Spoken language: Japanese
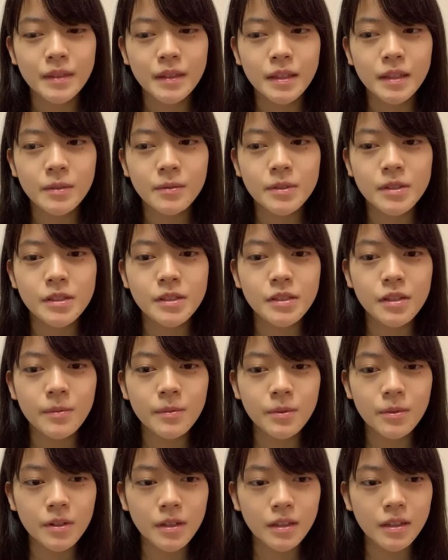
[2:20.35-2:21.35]
でもししゃ
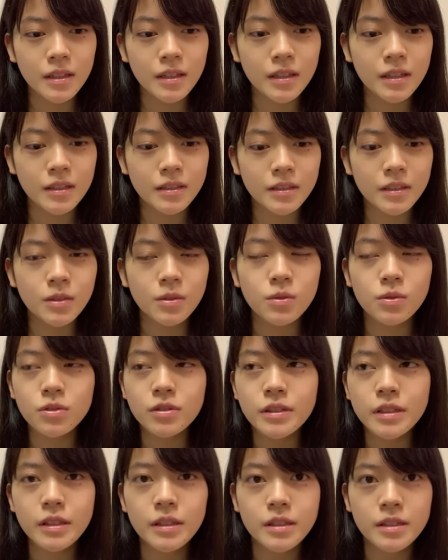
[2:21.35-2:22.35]
もはね結構好
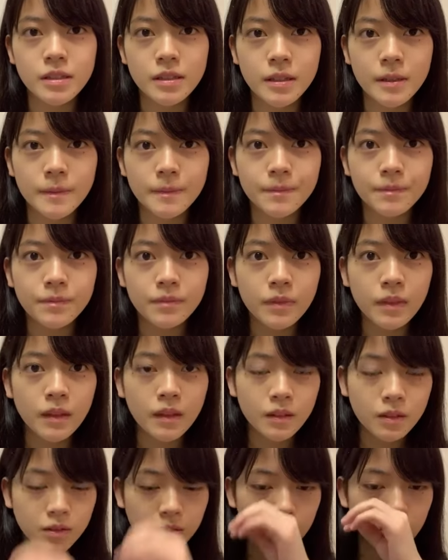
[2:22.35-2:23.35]
きですね
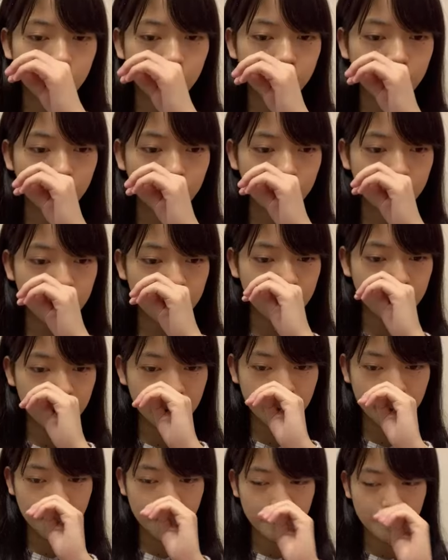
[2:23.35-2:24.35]
そう美味し
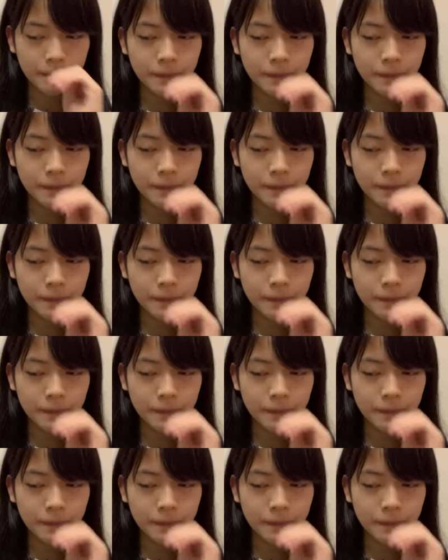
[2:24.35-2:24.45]
い